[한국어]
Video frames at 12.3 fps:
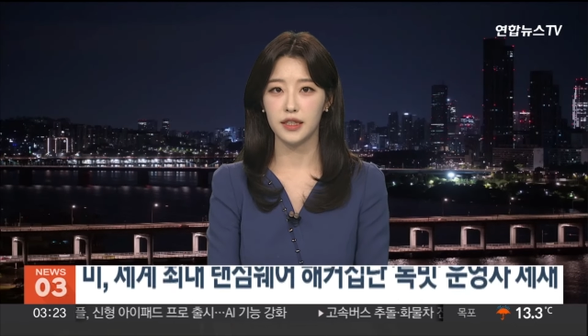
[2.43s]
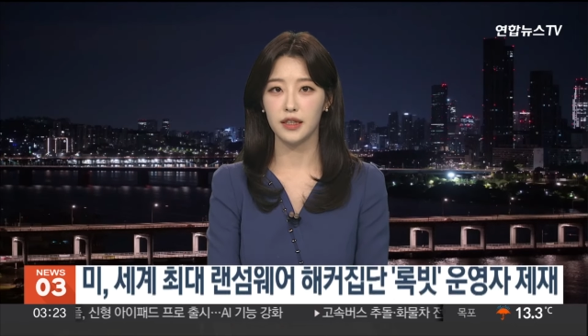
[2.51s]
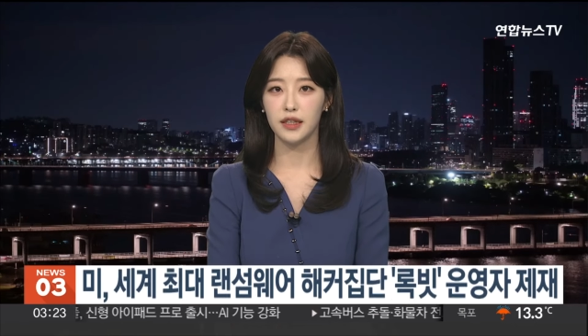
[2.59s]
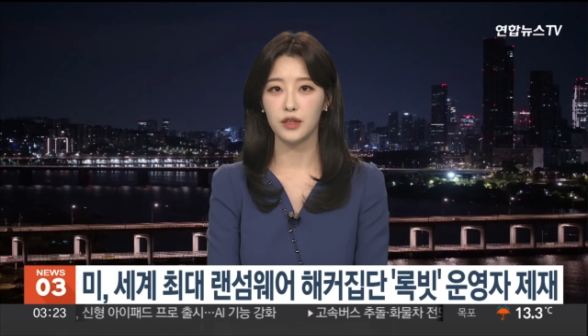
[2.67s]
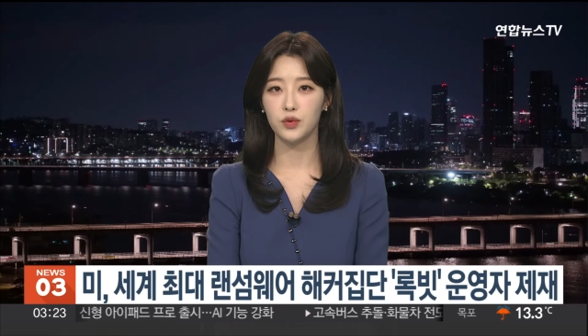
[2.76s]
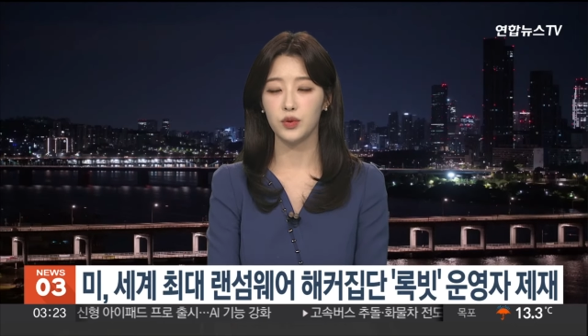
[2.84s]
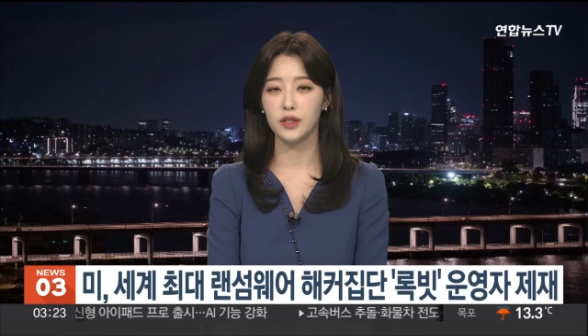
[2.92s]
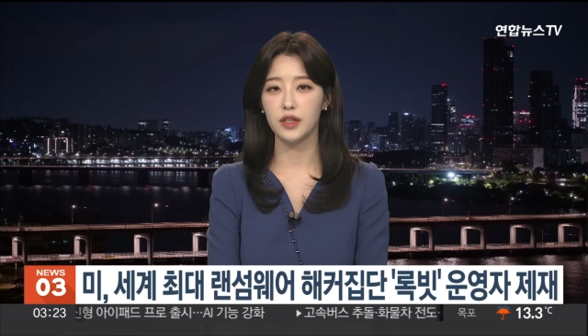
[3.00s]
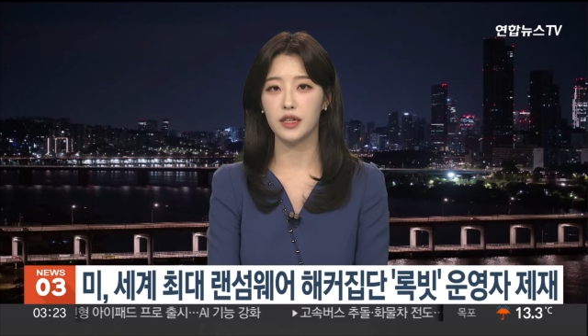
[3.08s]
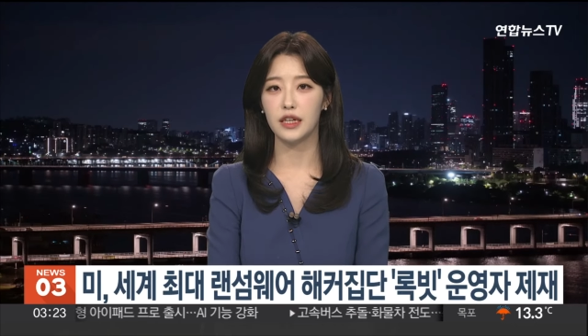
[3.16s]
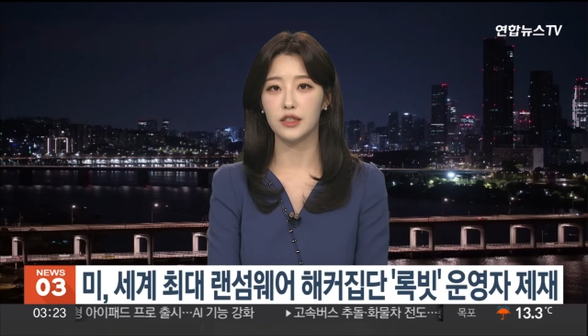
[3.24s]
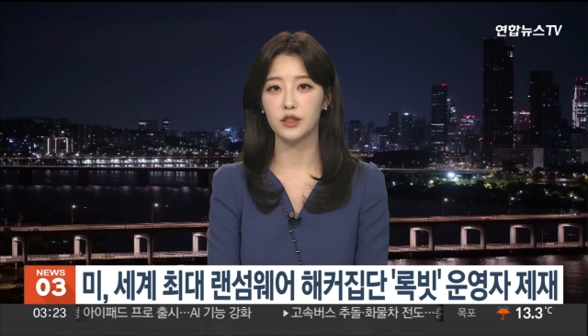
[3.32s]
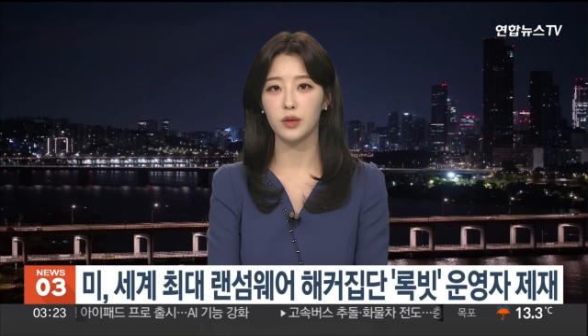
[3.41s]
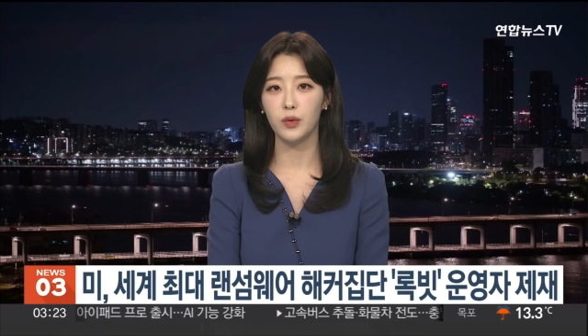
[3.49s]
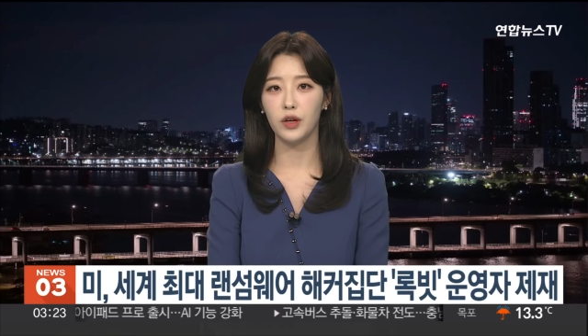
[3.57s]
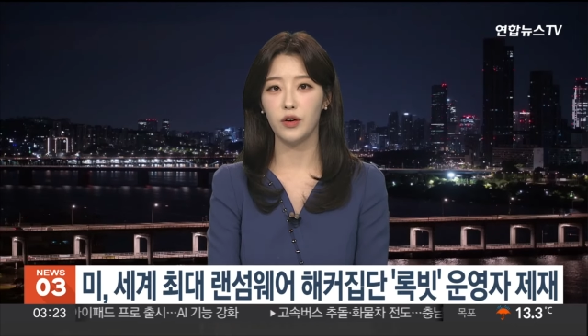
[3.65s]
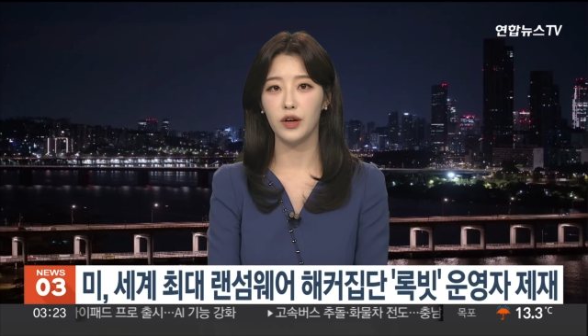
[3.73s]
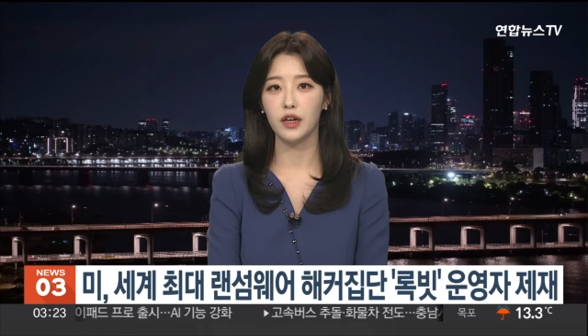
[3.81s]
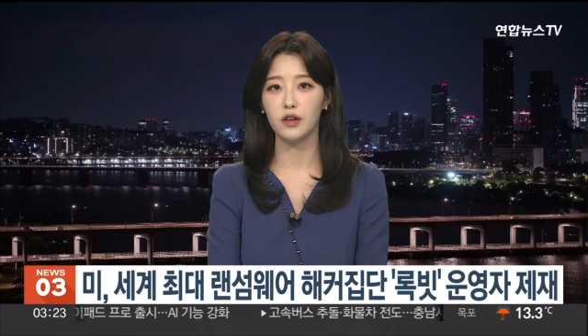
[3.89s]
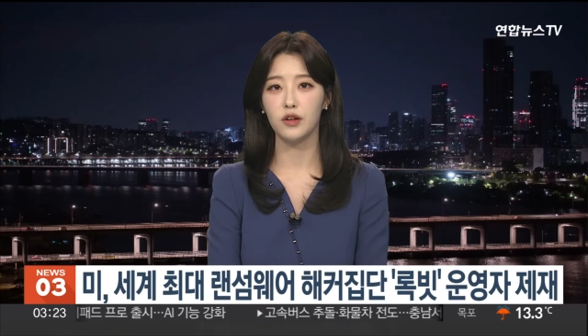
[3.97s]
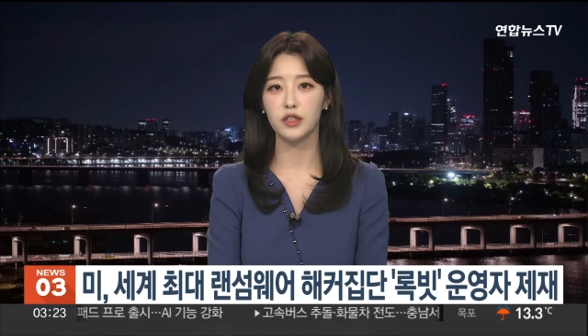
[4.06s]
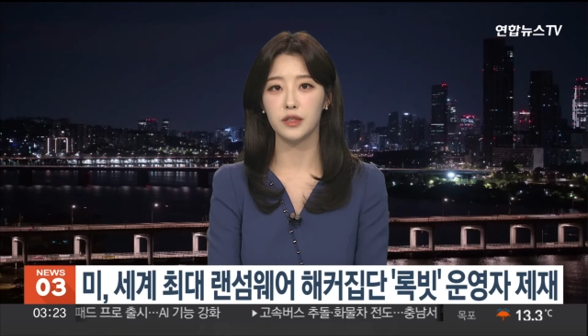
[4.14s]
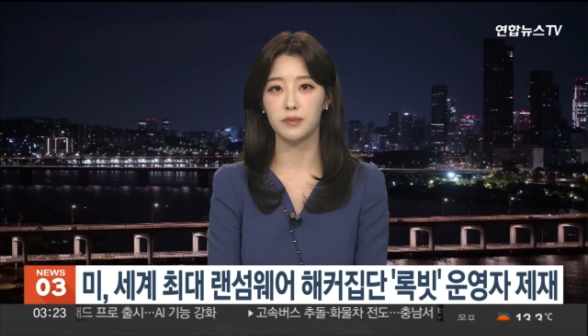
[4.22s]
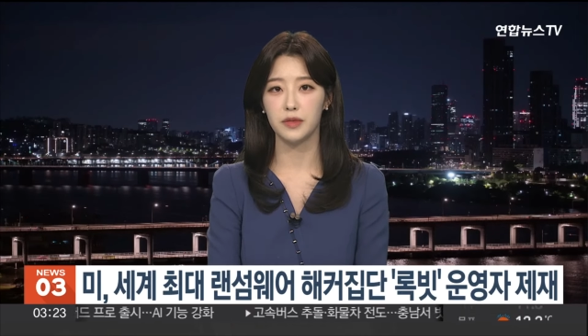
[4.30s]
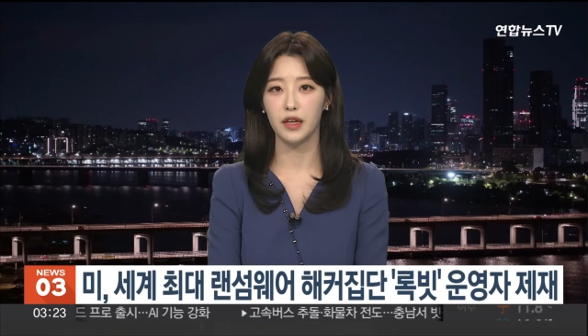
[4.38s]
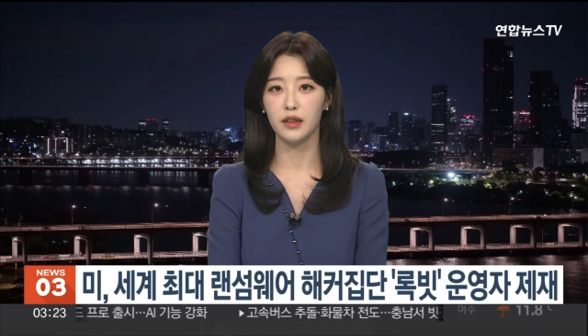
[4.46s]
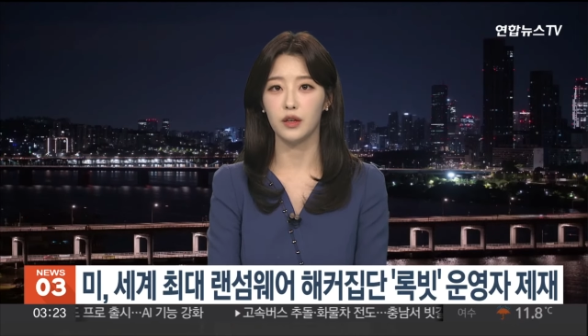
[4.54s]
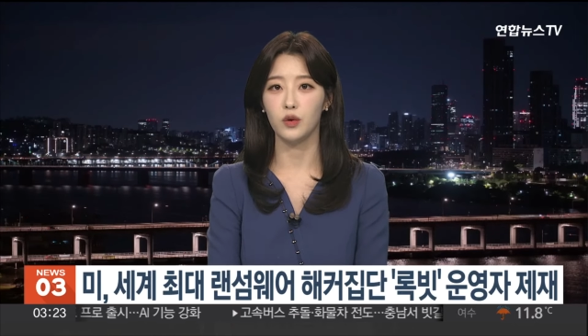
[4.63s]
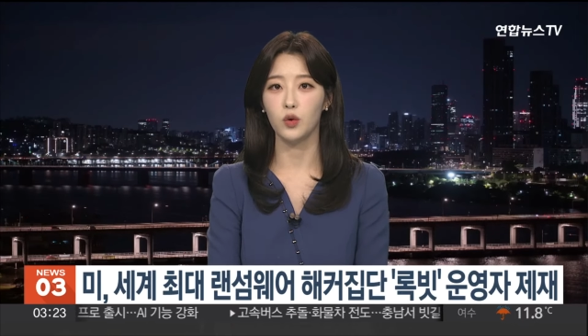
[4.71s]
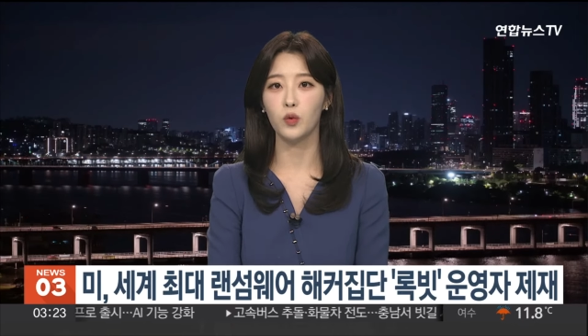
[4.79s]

세계 최대 랜섬웨어 해커 집단